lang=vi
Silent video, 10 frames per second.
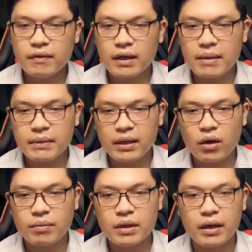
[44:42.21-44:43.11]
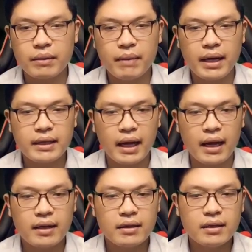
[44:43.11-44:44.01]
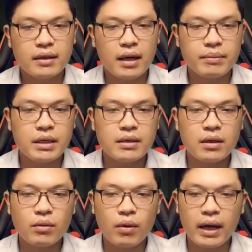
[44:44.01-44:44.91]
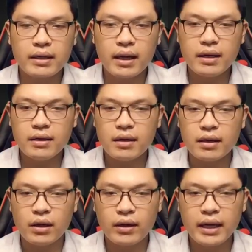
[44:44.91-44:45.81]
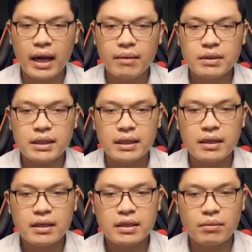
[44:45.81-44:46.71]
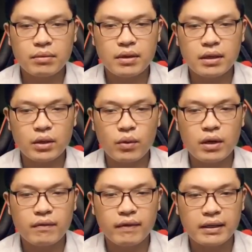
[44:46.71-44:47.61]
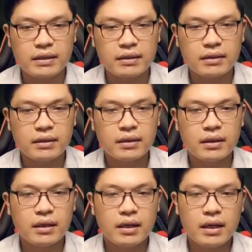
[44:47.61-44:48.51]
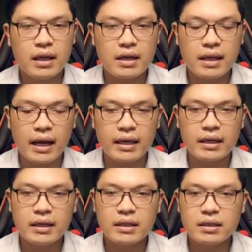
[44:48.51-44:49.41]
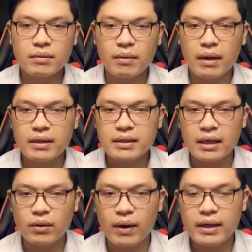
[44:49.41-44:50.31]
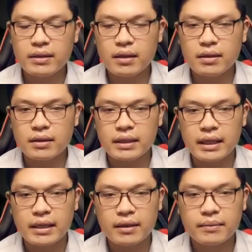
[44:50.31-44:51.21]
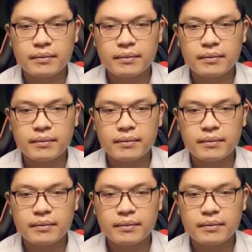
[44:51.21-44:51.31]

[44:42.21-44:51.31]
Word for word: Vương Kim Thánh khom người bái tạ, làm như không có nghe thấy lời nói ám chỉ trong lời của Khương Vạn Sơn. Hiện tại trong lòng hắn sảng khoái tới cực kỳ.